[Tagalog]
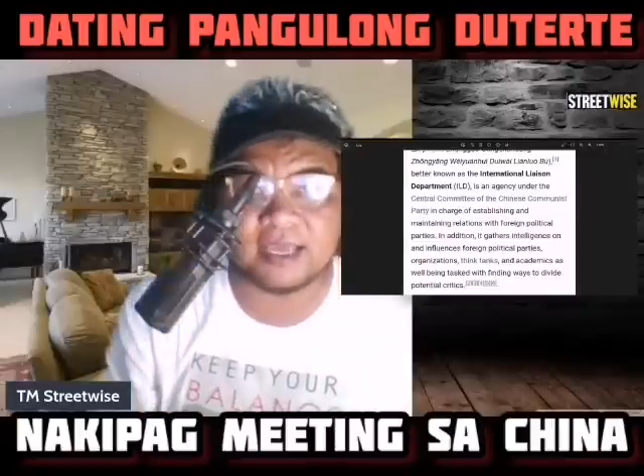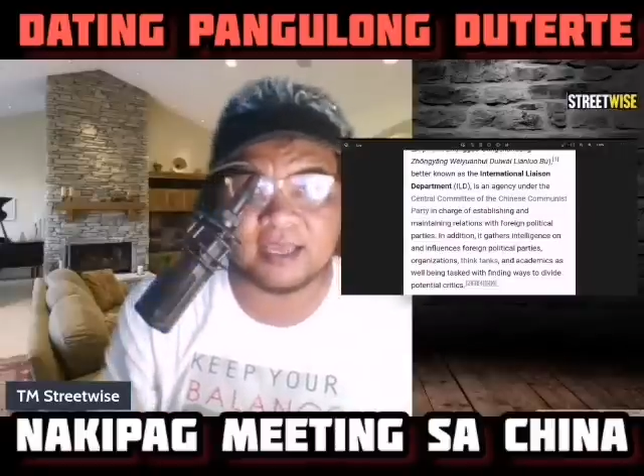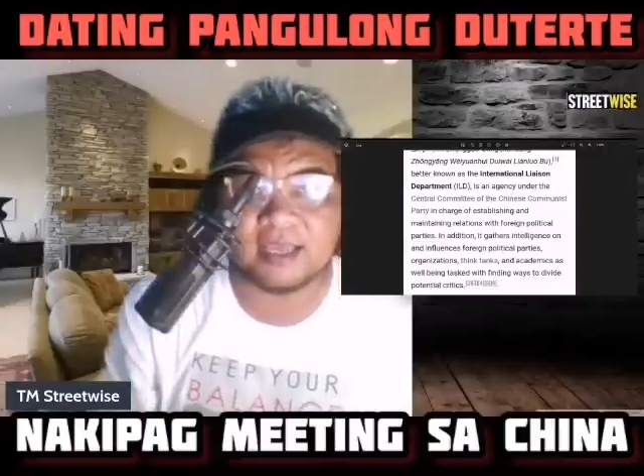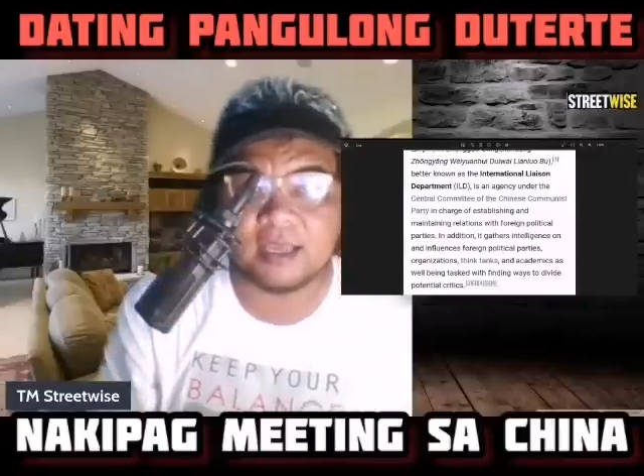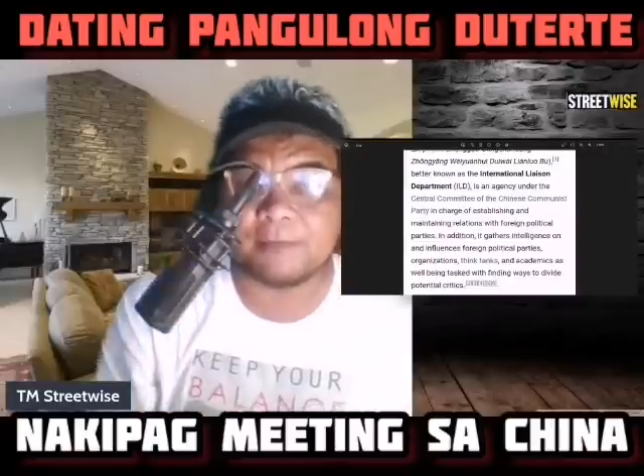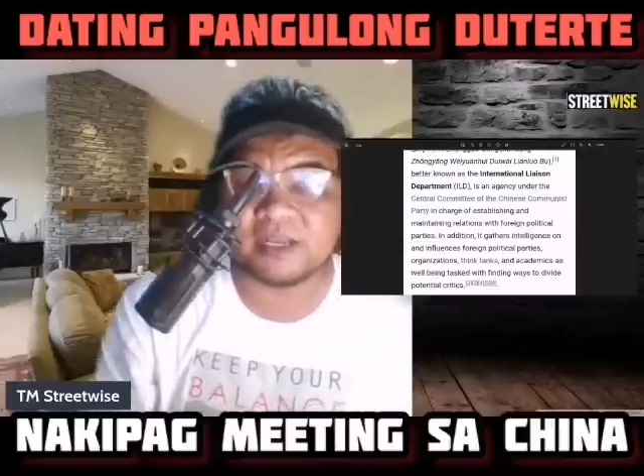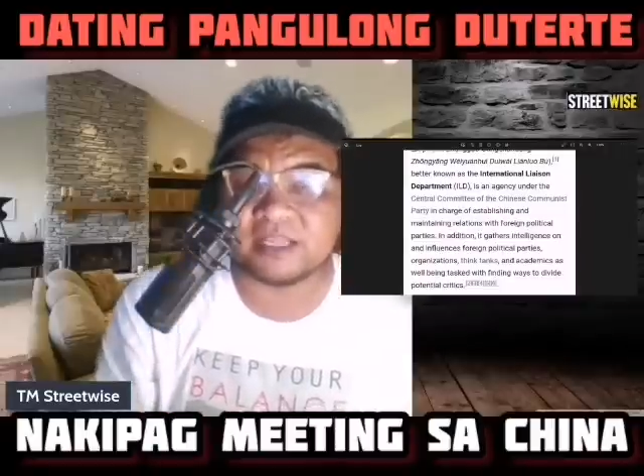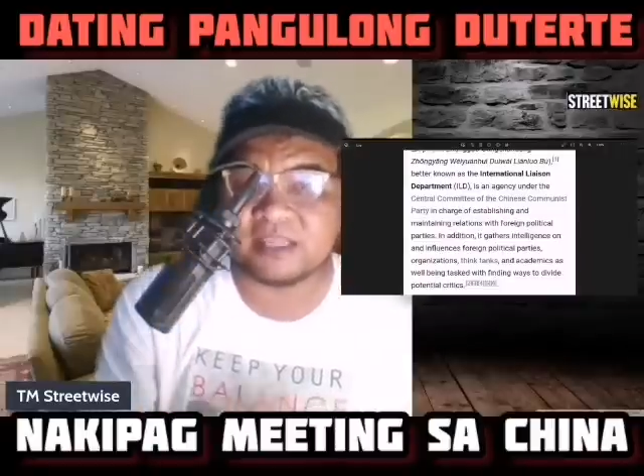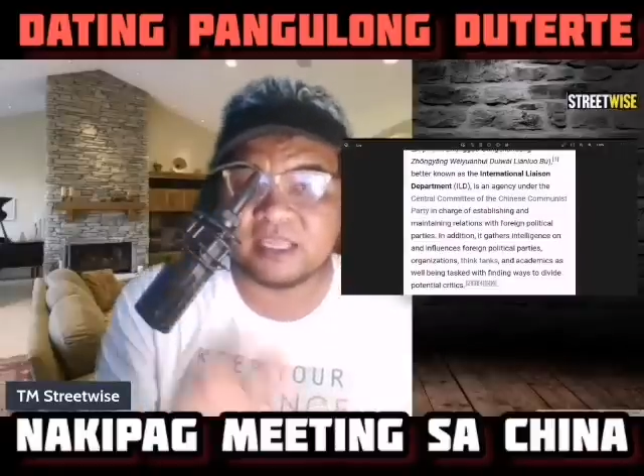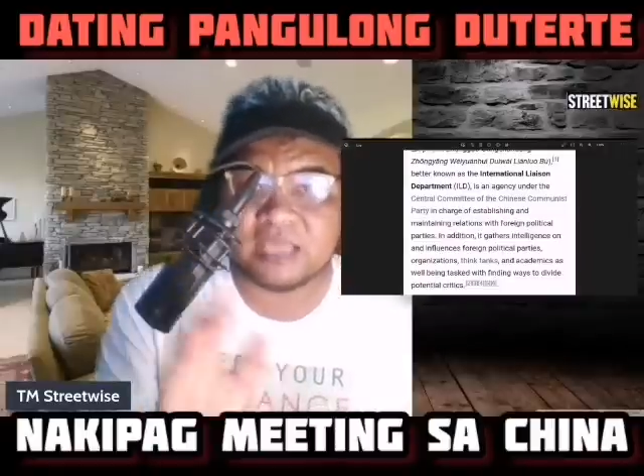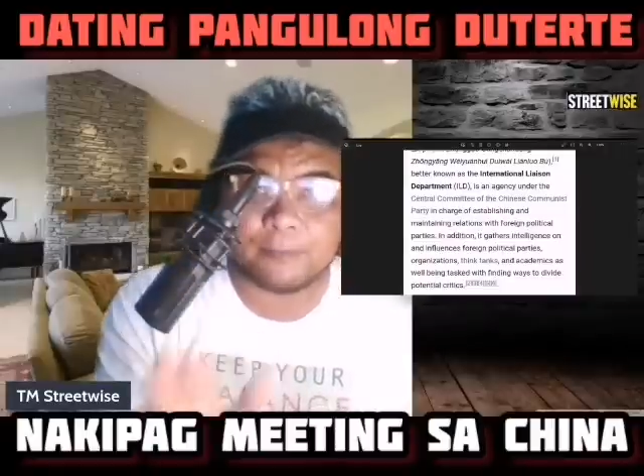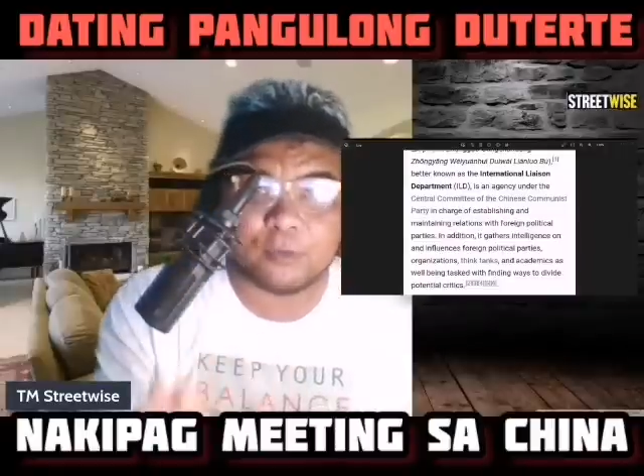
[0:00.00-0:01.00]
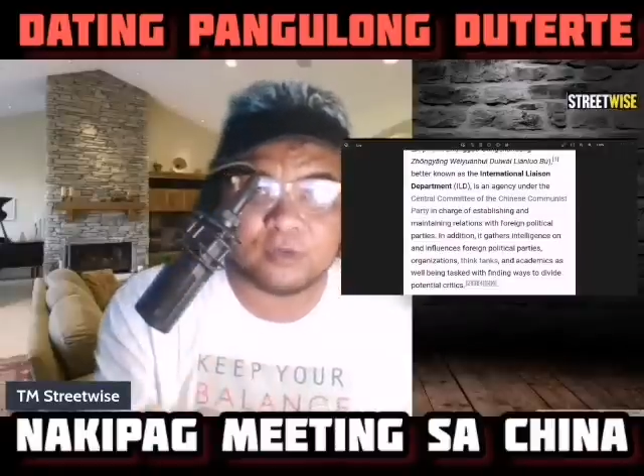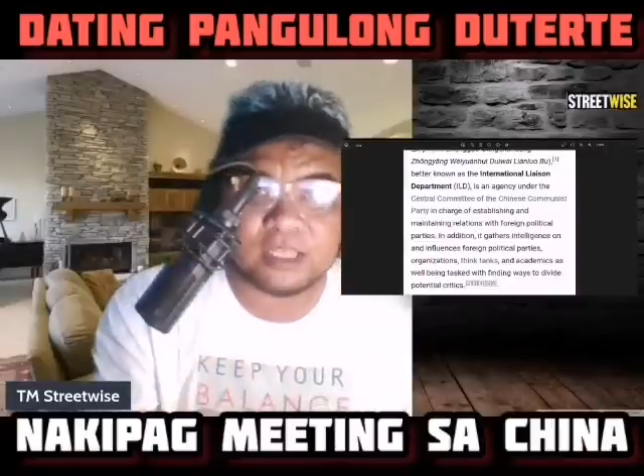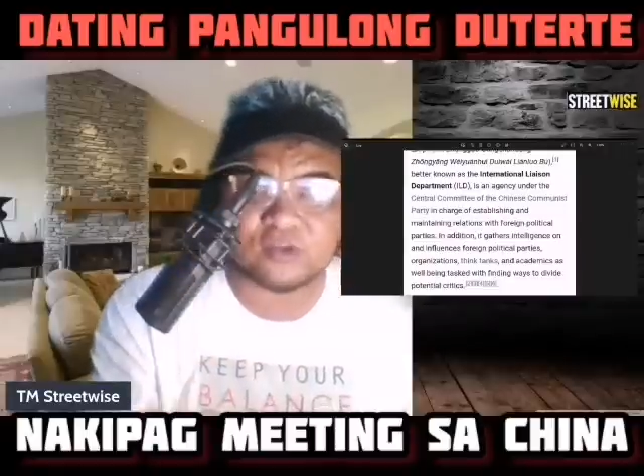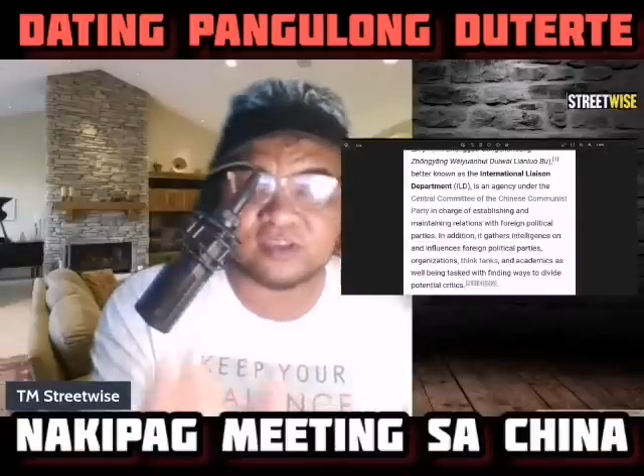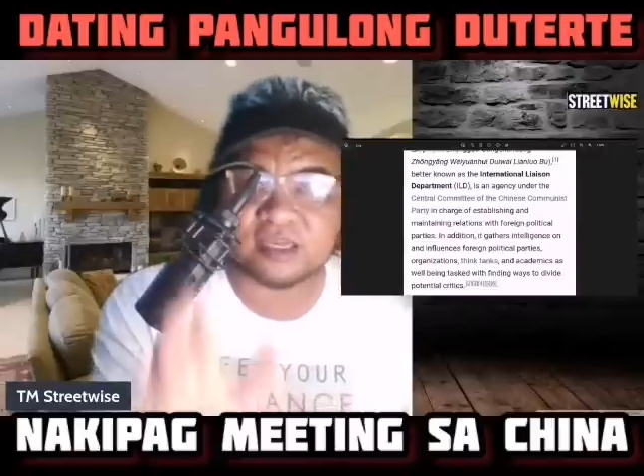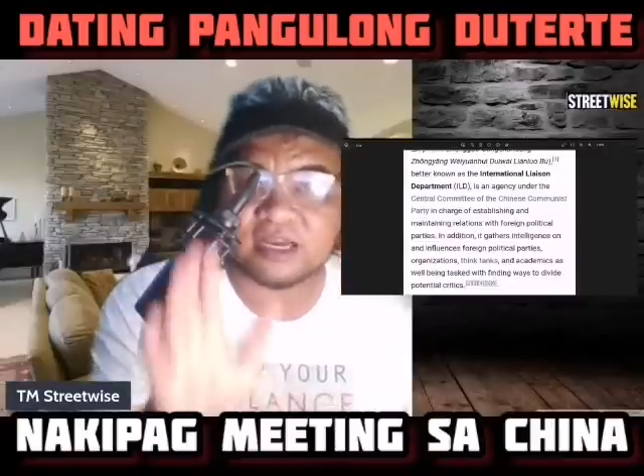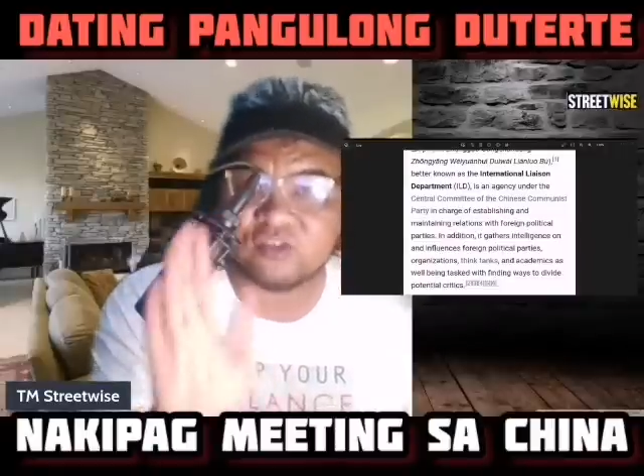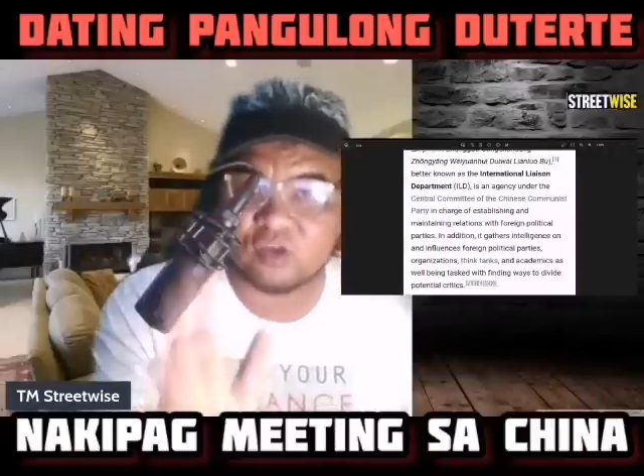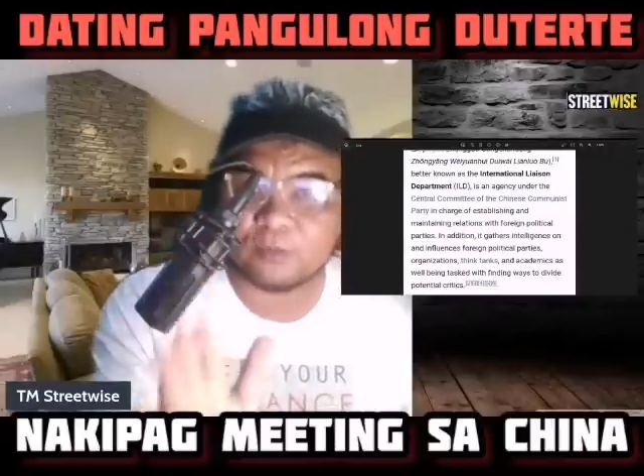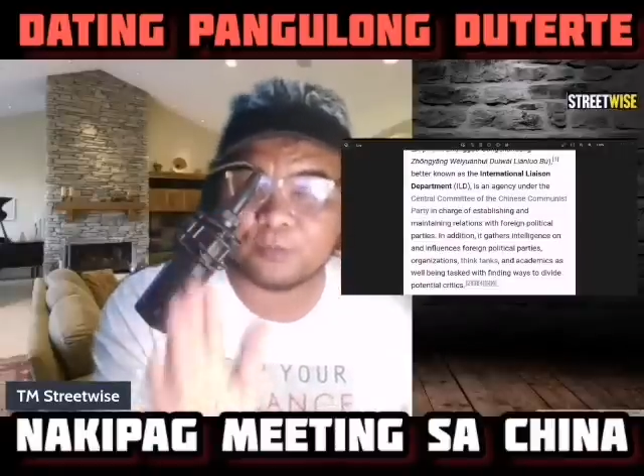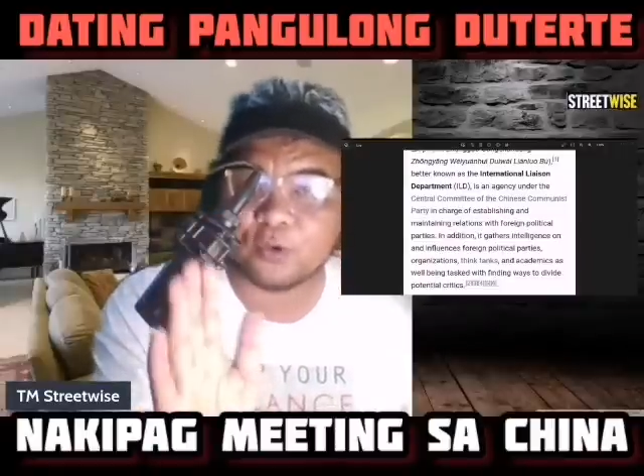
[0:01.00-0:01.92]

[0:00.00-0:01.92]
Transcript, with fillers: Pagdating nga po dito sa relasyon po